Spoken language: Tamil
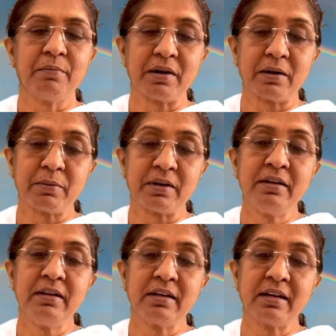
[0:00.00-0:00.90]
பாபா
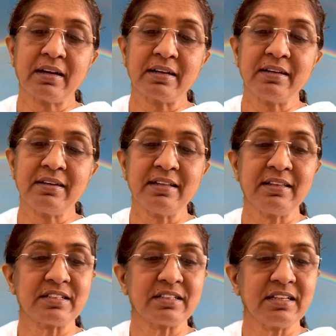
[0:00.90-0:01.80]
நாங்கள்
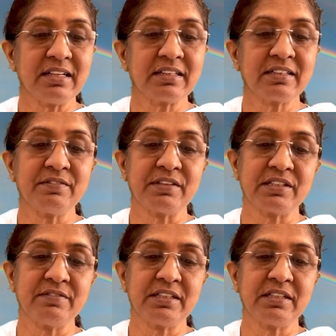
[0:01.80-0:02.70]
இந்த சரீரத்தை
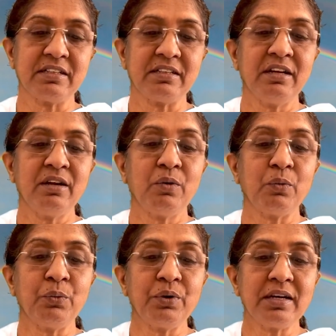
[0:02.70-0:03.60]
விட்டுவிட்டு
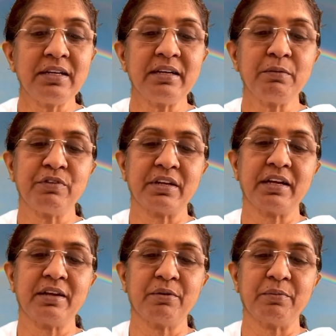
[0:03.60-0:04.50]
உங்களிடம்
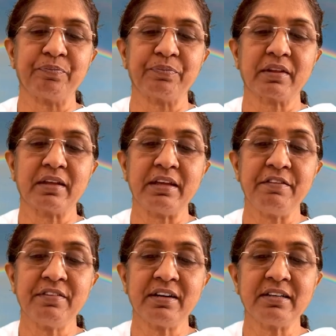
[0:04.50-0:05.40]
வருகிறோம்
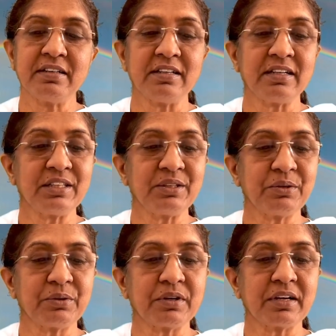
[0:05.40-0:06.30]
இவ்வாறு நினைத்து
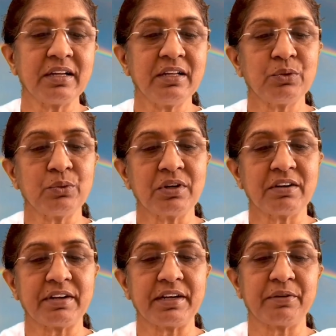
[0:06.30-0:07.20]
கொண்டே தூங்க
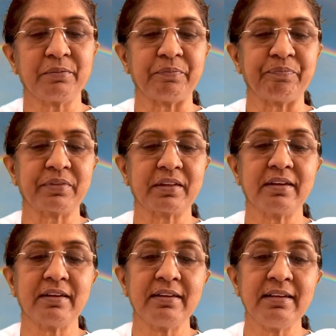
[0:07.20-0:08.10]
வேண்டும்
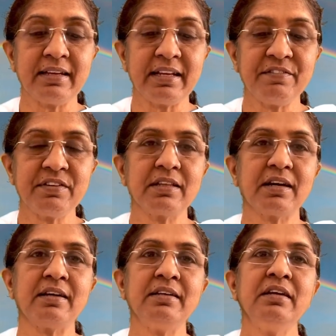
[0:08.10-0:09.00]

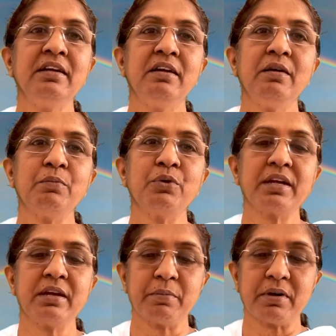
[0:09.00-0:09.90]
நினைவுதான்
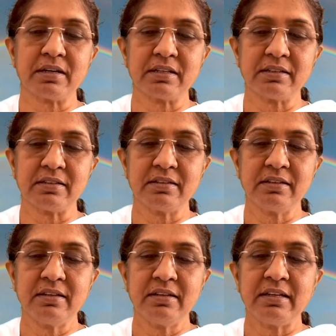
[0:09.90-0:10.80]
முக்கியமானது
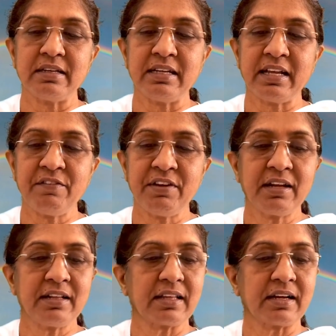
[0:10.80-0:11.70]

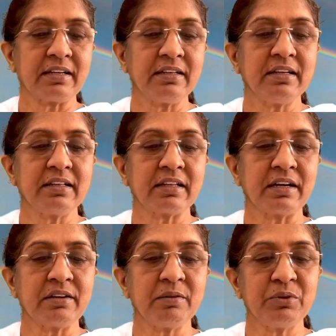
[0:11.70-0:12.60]
நினைவினால்தான்
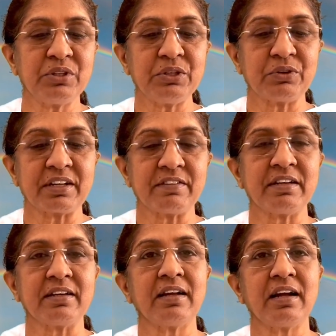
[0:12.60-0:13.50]
தங்க
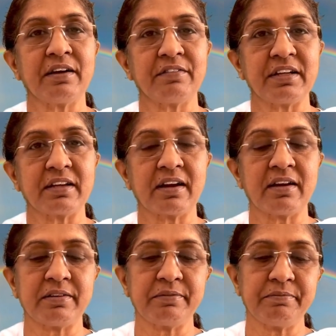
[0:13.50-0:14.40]
புத்தியுடையவர் ஆவீர்கள்